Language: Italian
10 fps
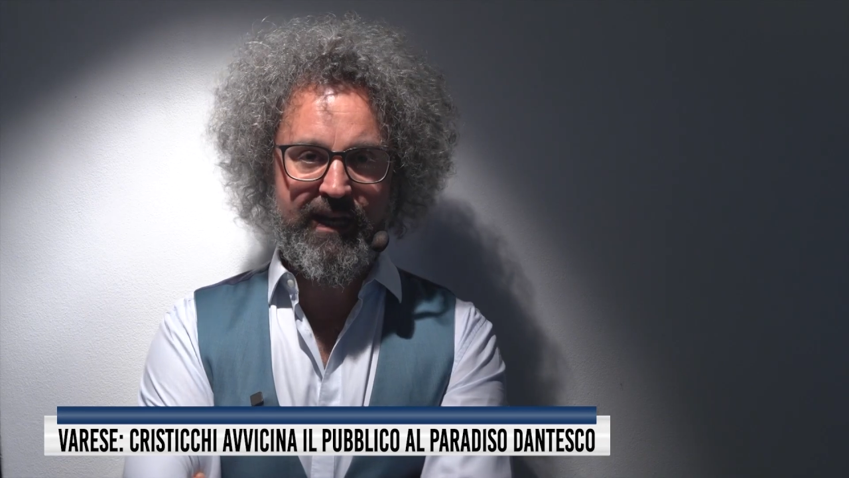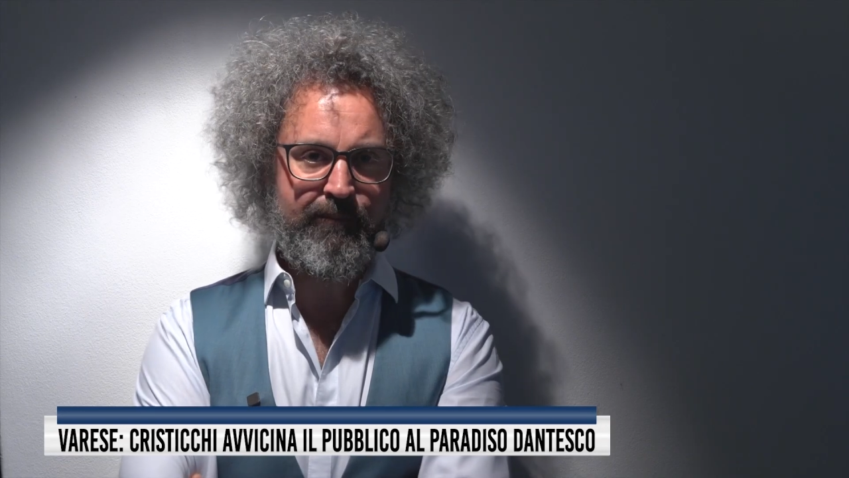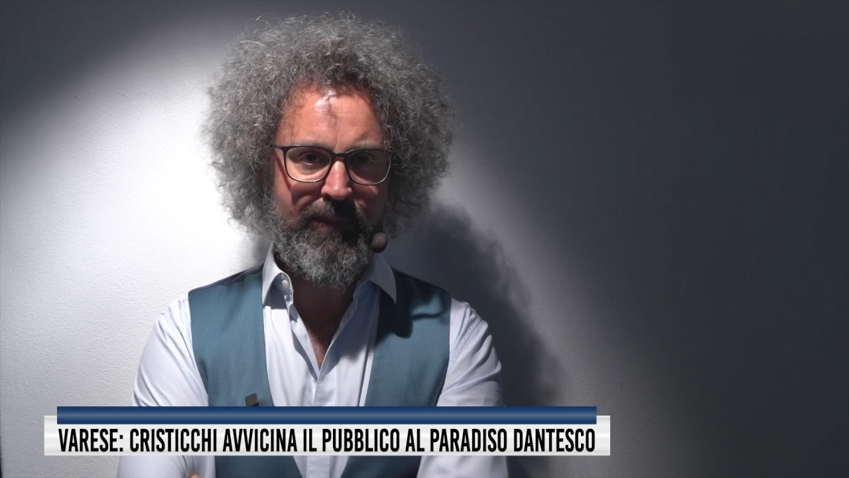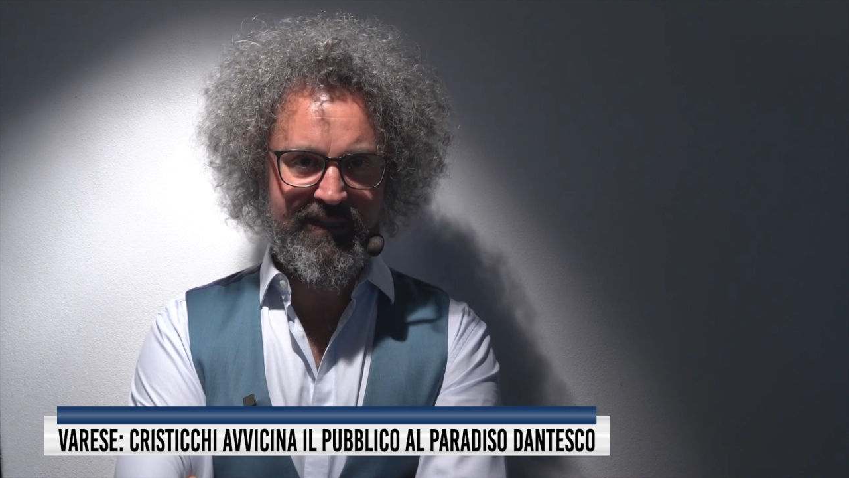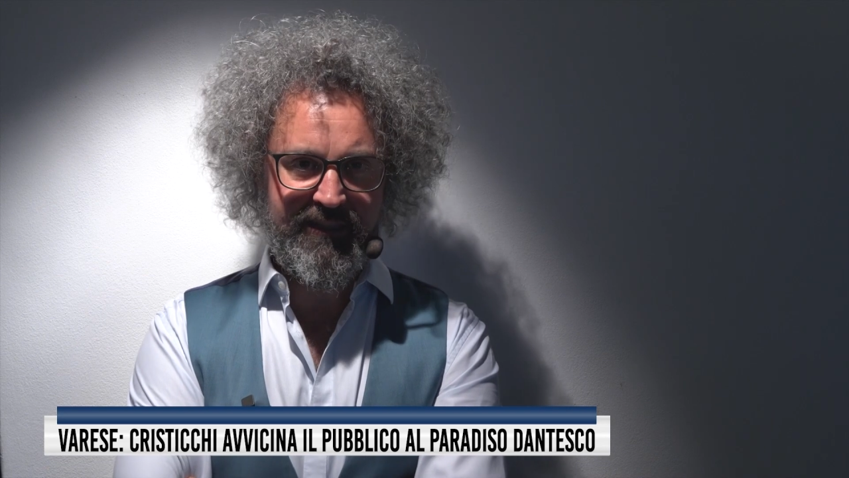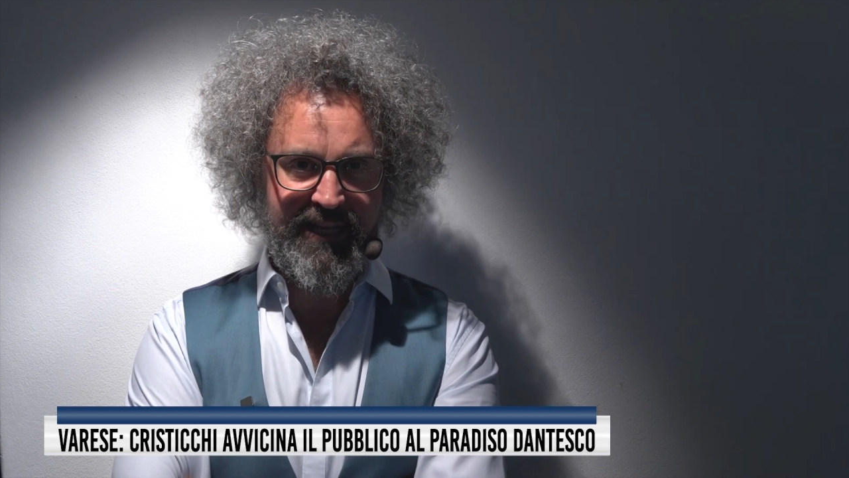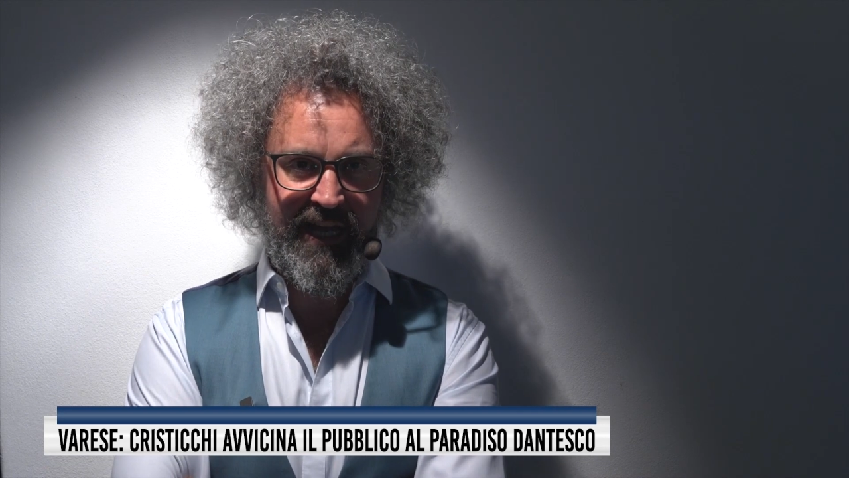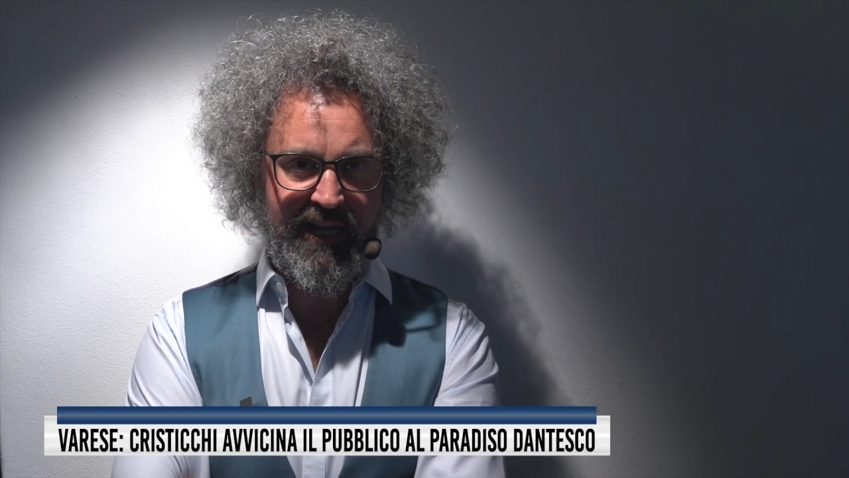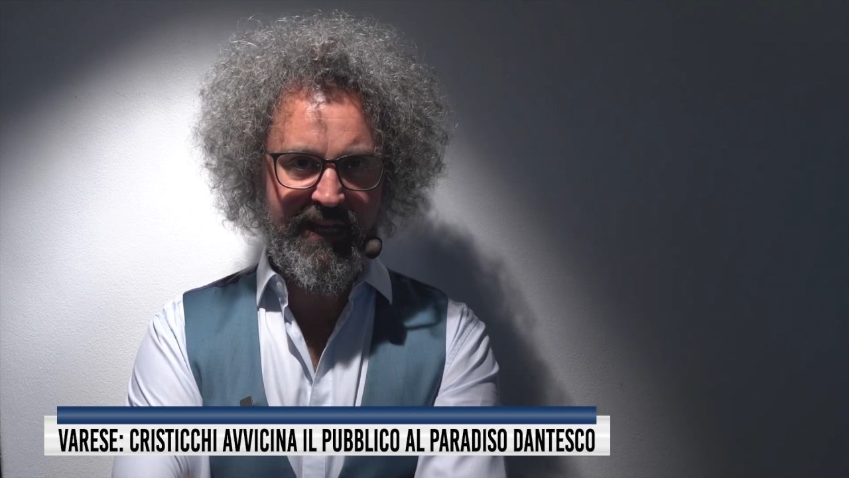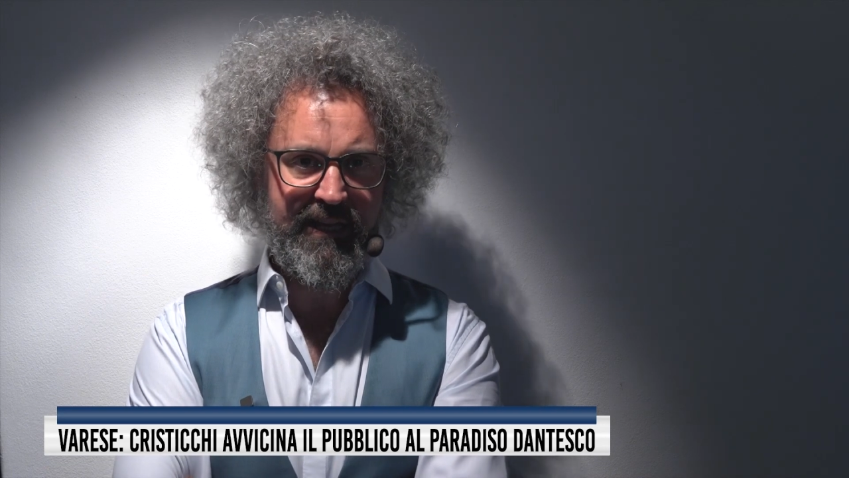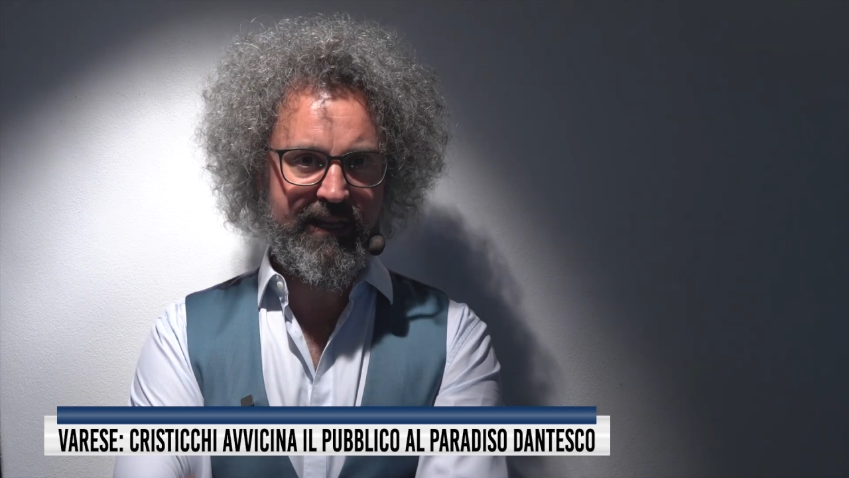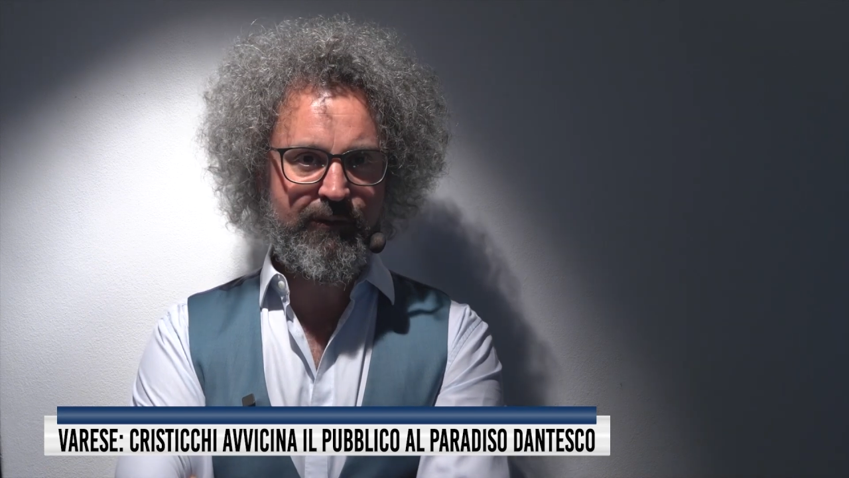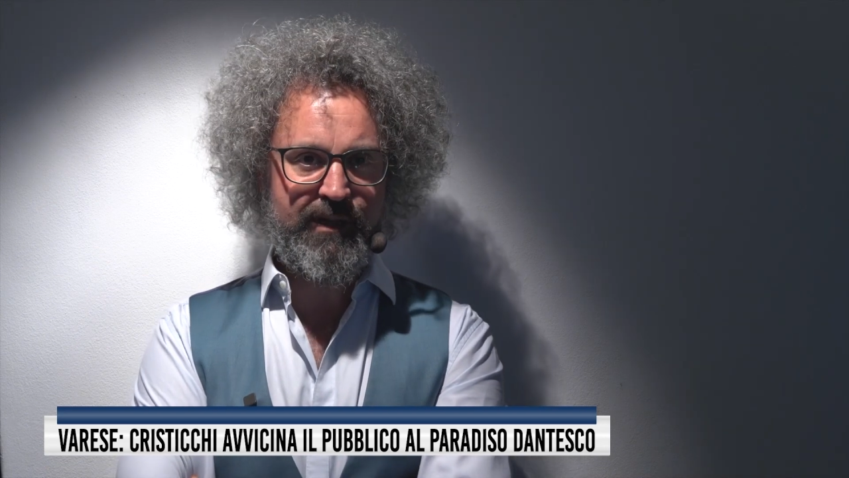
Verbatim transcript: l'immateriale e